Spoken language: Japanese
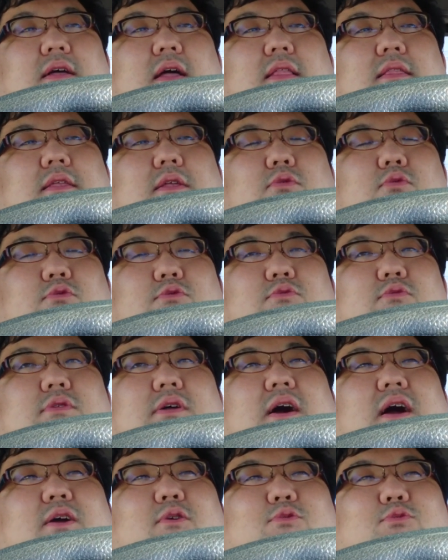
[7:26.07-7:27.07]
なんて得の
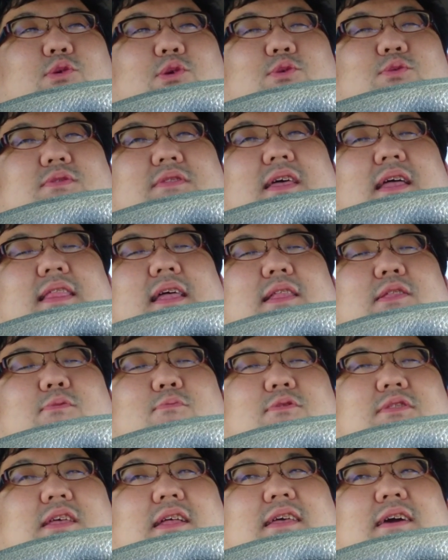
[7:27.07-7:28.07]
高いことを言ってんだって
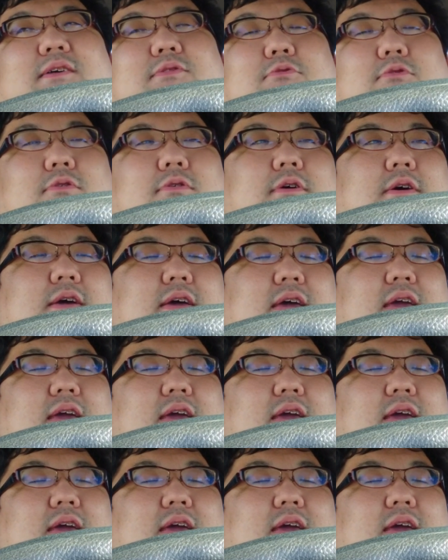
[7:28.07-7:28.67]
思ったんだけど